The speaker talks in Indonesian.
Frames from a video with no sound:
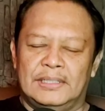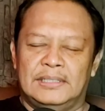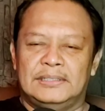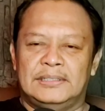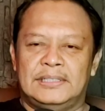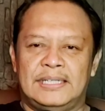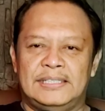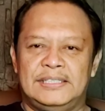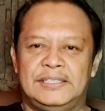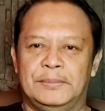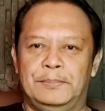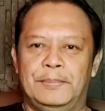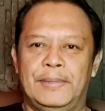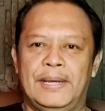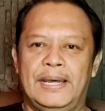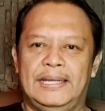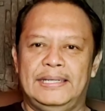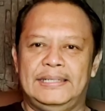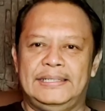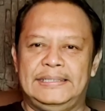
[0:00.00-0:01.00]

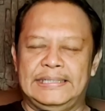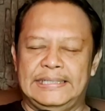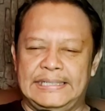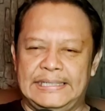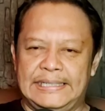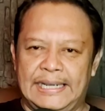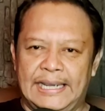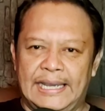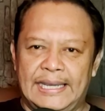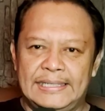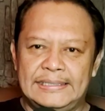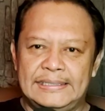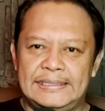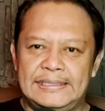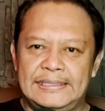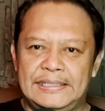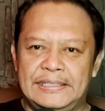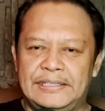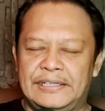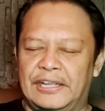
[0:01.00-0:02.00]
Terjebak
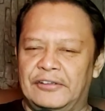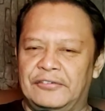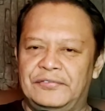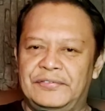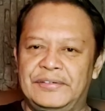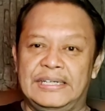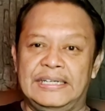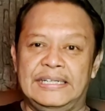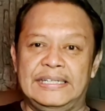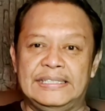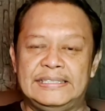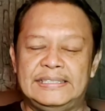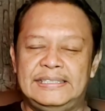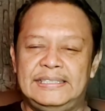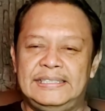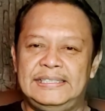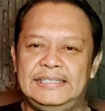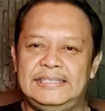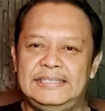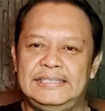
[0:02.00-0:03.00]
dengan
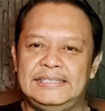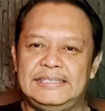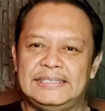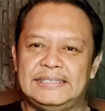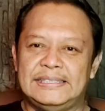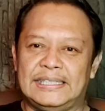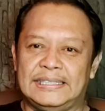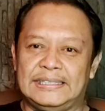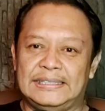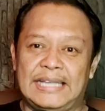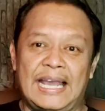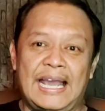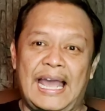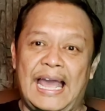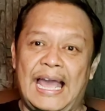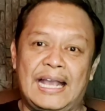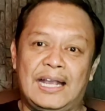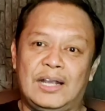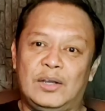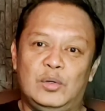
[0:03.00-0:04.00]
definisi tentang
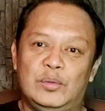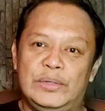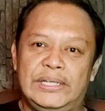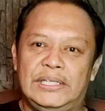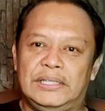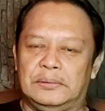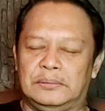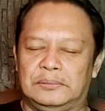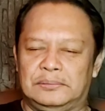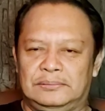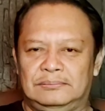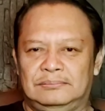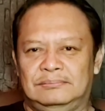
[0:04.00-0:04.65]
aku itu.